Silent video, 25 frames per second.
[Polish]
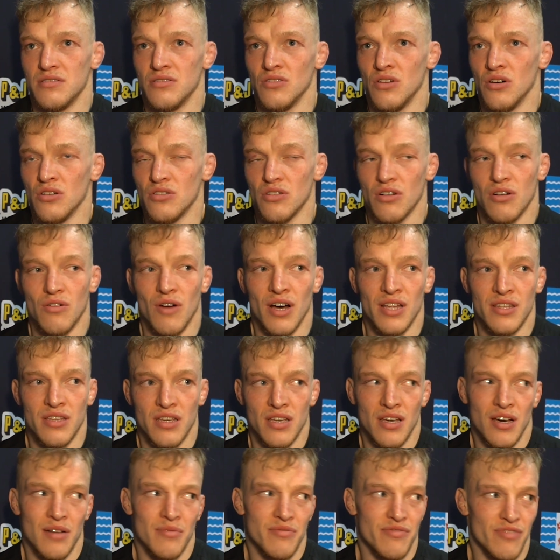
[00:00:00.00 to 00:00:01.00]
No
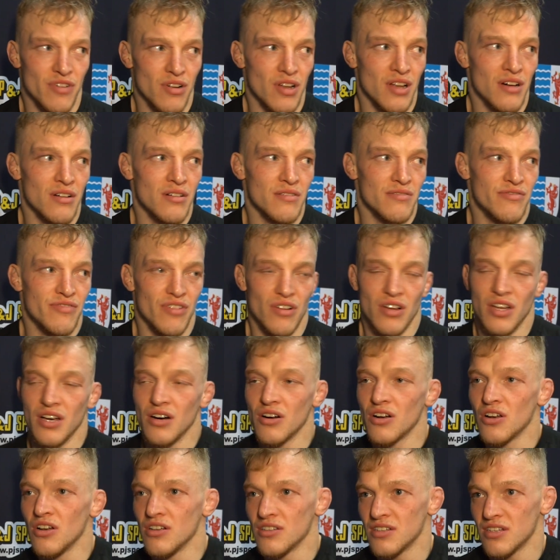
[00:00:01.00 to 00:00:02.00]
dokładnie, ja wolę, wolę
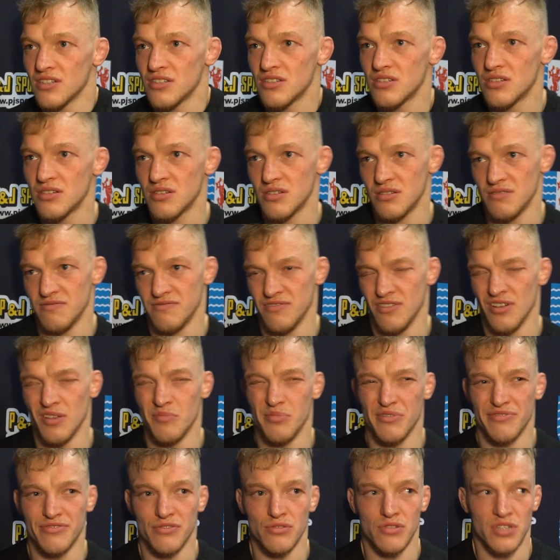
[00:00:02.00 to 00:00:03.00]
oglądać, wolę
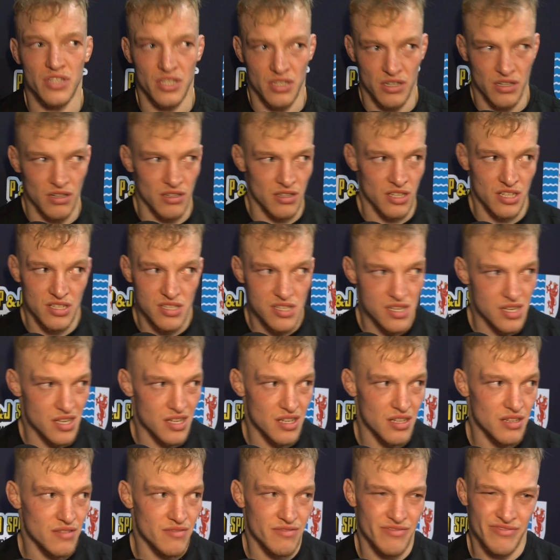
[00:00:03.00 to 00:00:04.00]
powtórki oglądać,
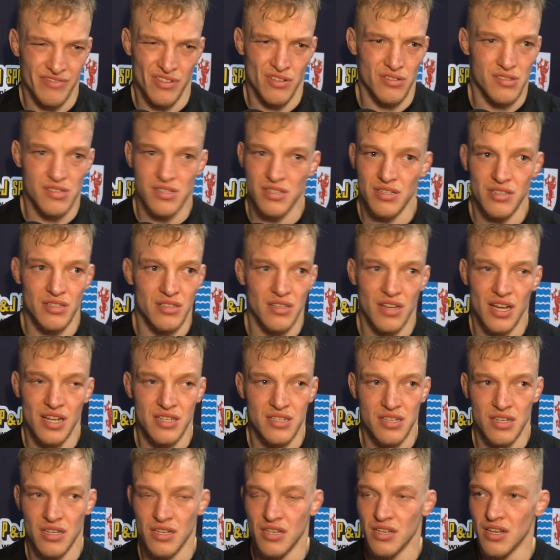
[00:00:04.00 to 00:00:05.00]
nie, w nocy
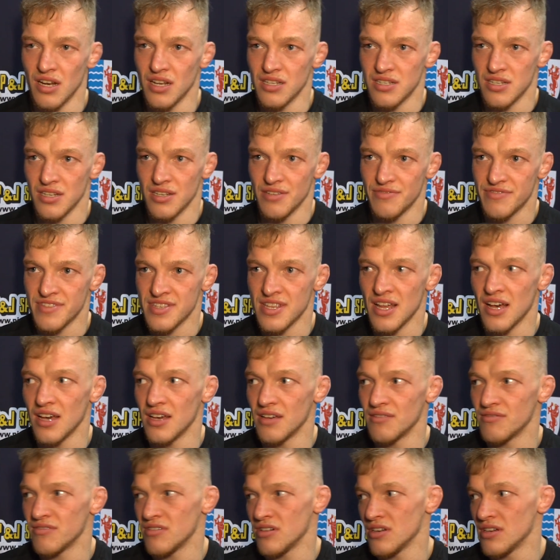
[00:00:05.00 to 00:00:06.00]
raczej, raczej nie
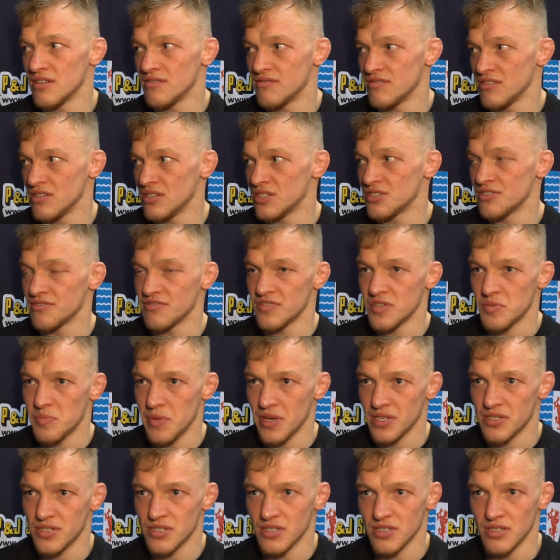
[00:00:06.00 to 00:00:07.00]
wstaję, wolę, wolę się
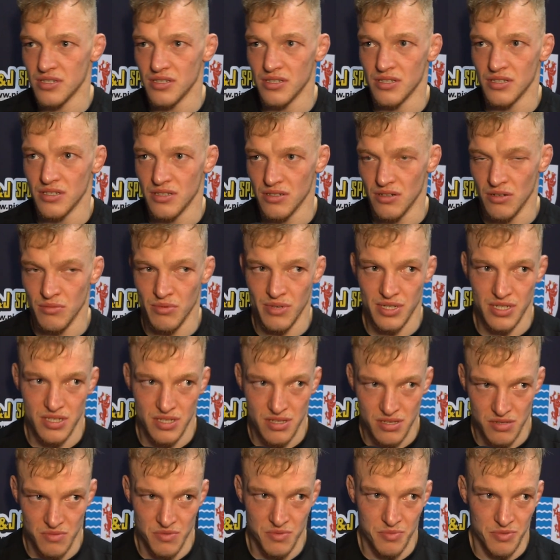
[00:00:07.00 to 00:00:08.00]
wyspać i
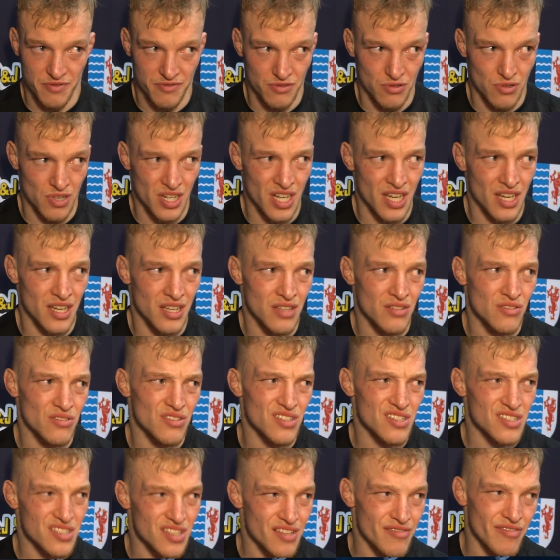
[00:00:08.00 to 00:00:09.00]
obejrzeć sobie powtórkę, no i
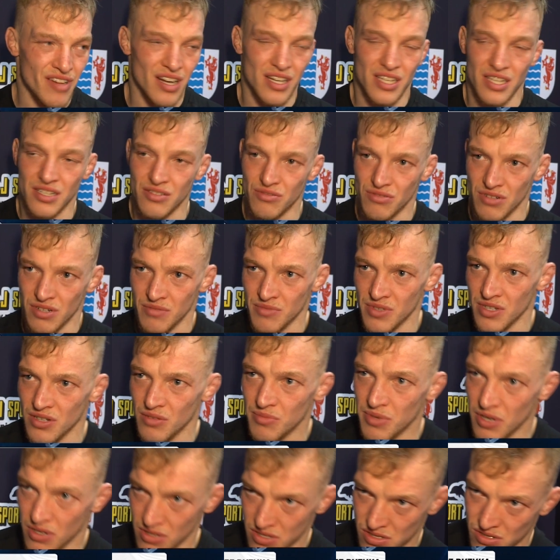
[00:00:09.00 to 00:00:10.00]
też te walki, które mnie
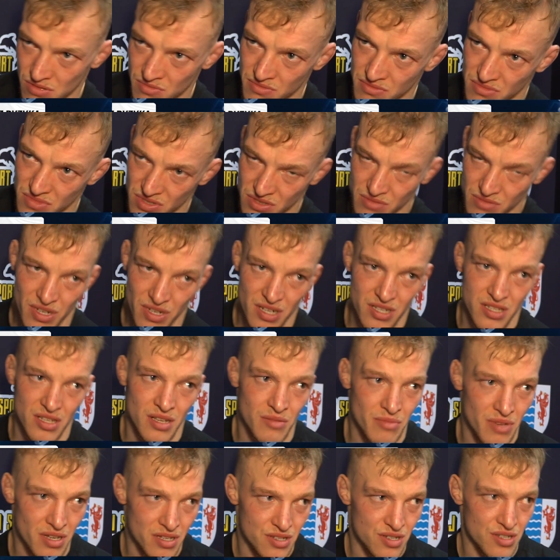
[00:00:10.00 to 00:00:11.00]
obchodzą,
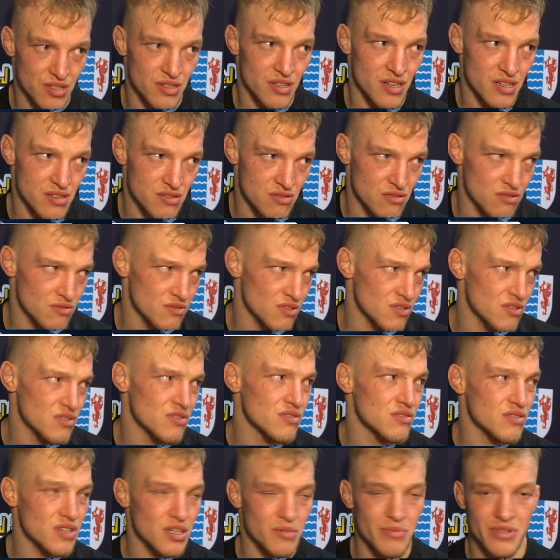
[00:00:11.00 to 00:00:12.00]
najbardziej interesują, no
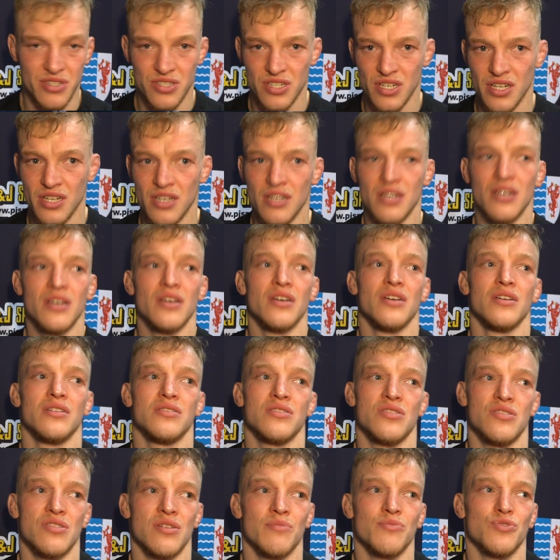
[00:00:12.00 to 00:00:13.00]
chyba, że
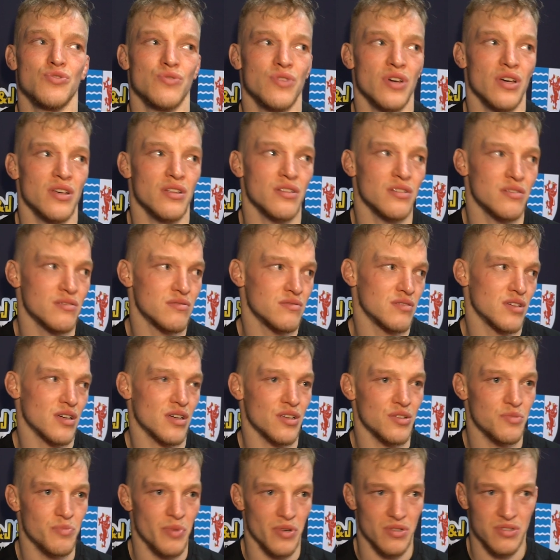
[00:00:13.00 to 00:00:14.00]
gdzieś tam tutaj
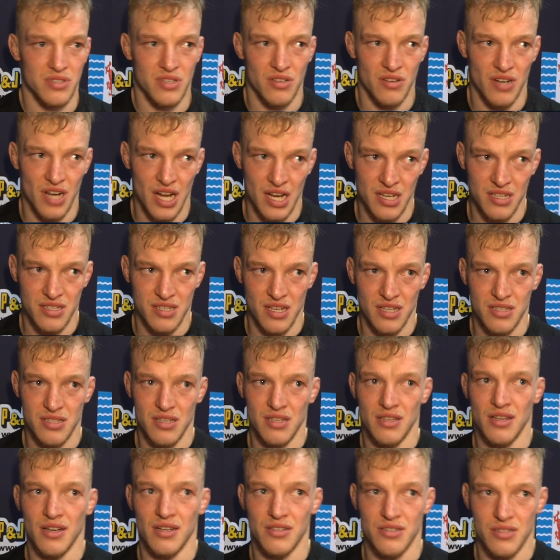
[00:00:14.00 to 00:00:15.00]
jakieś polskie
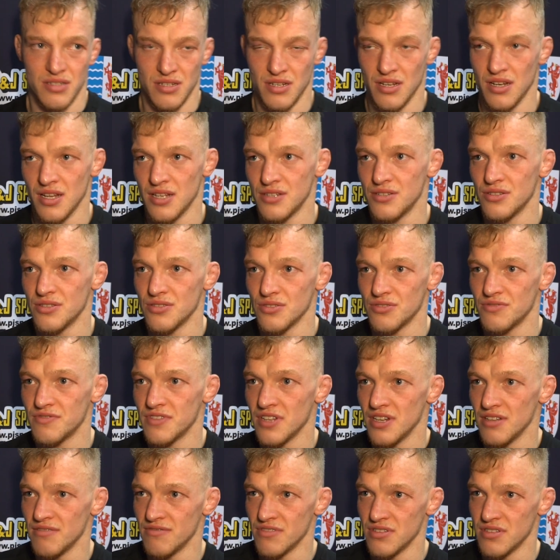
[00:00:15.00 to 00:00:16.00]
organizacje, tak gdzieś leci coś w
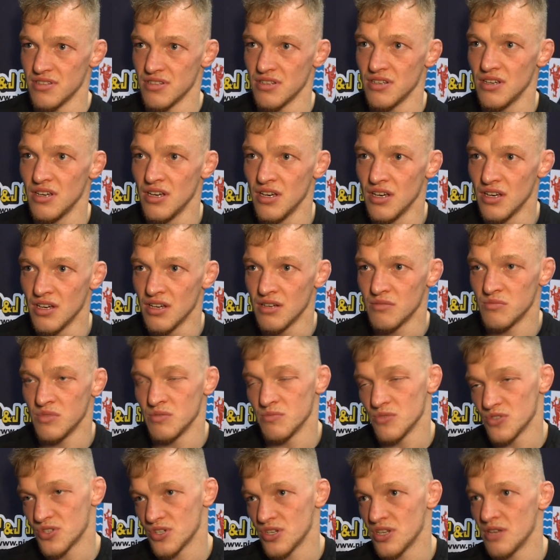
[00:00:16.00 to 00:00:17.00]
telewizji,
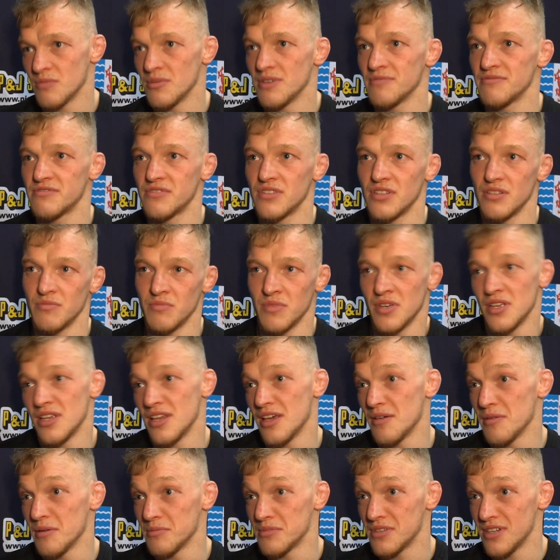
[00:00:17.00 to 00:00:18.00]
mimo że nie mam, nie,
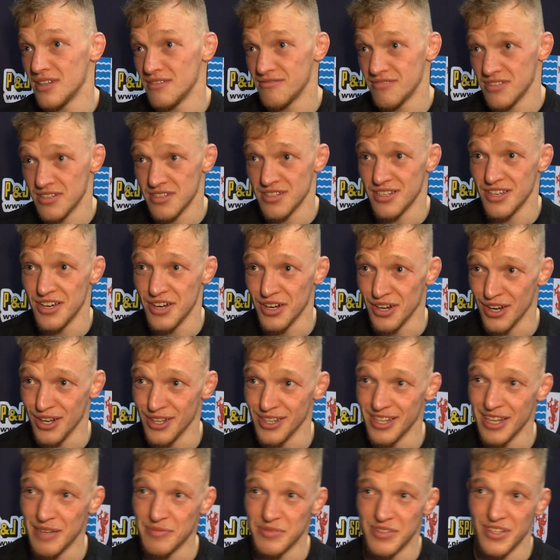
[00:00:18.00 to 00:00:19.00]
nie mam telewizji, nie
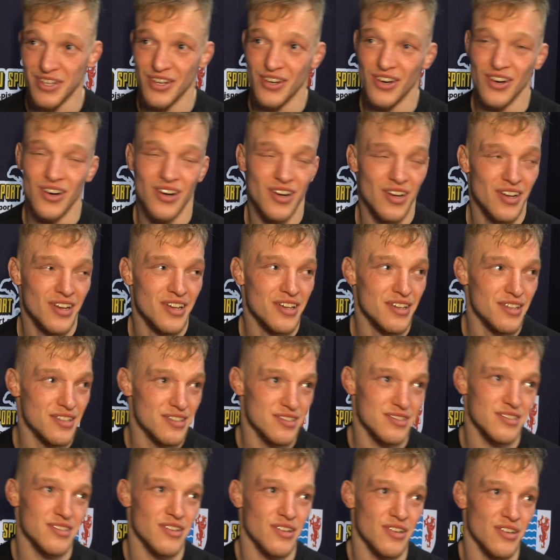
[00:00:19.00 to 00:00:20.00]
oglądam, to
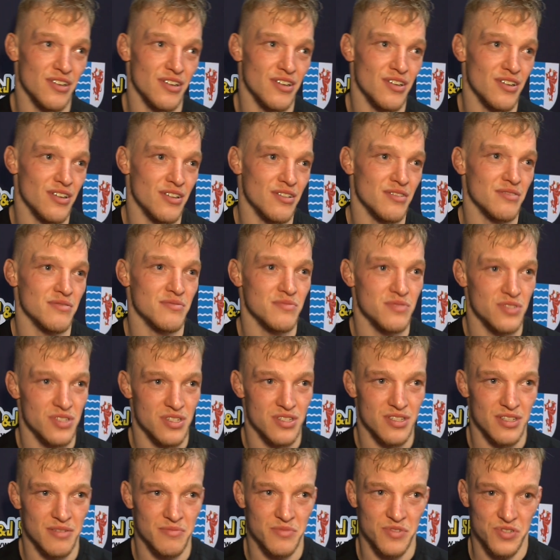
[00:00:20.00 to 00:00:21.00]
to
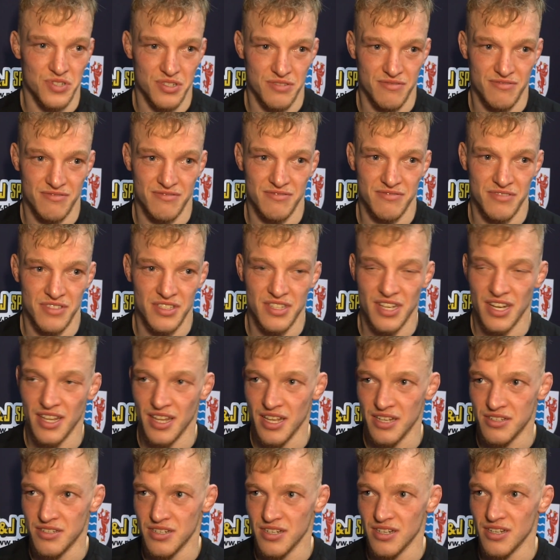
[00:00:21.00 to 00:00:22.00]
gdzieś tam może w
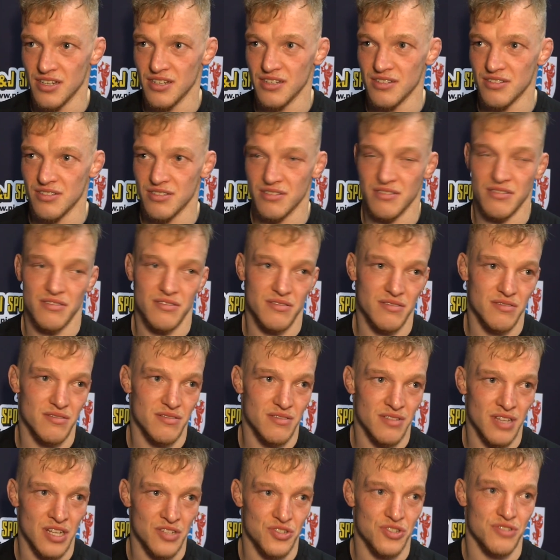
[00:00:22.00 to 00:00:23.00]
internecie
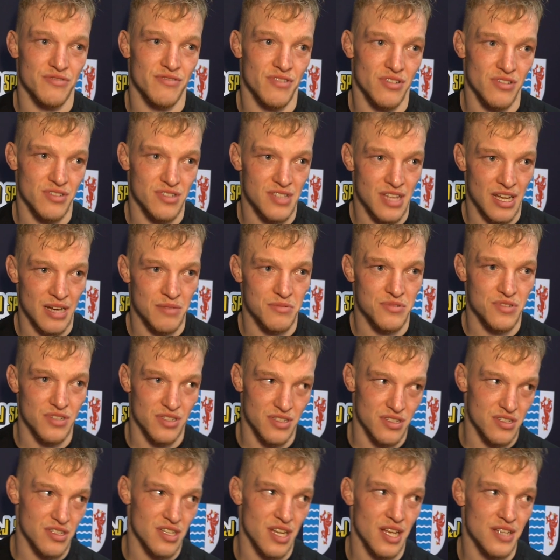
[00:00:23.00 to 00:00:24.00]
na żywo staram się
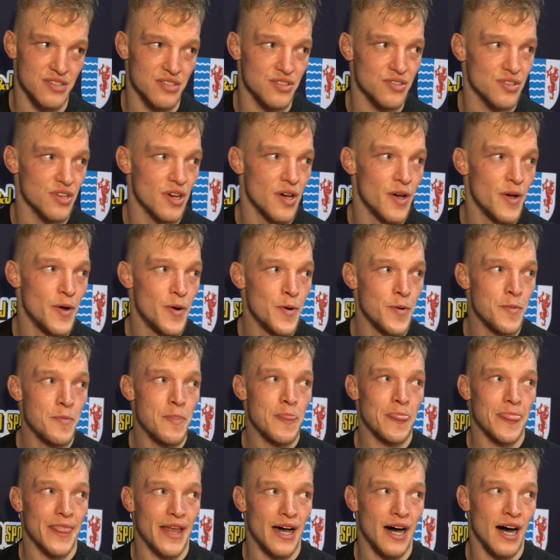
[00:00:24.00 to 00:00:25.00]
gdzieś śledzić
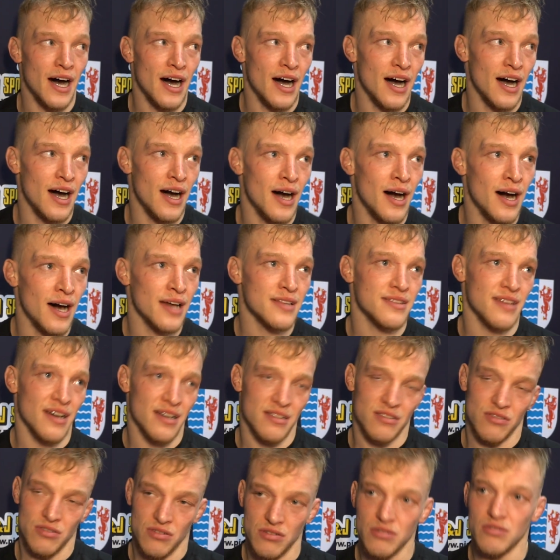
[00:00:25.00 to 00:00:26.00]
a
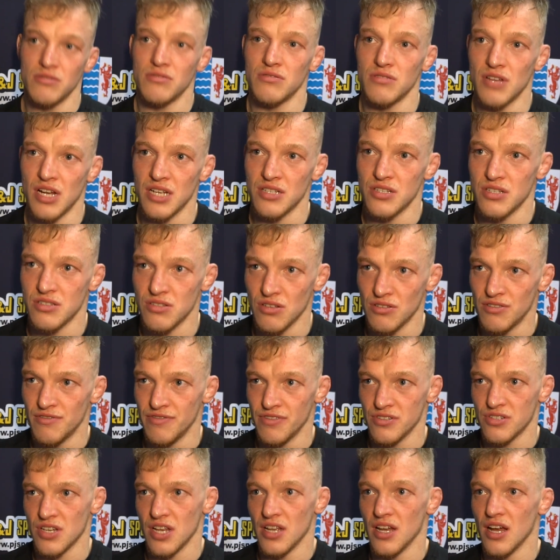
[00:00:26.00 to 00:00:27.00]
tak to raczej z
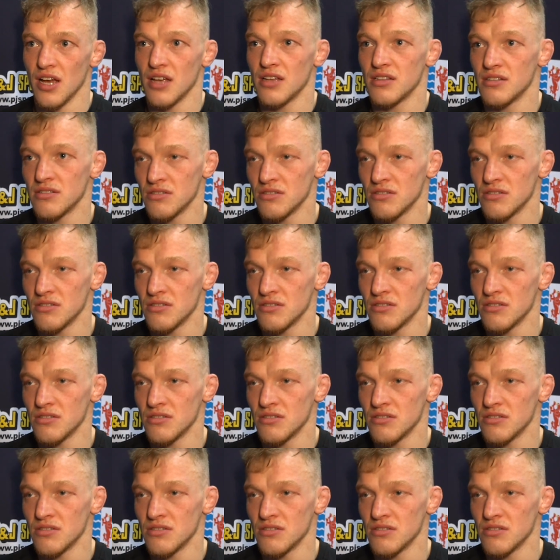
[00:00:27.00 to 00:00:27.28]
odtworzenia.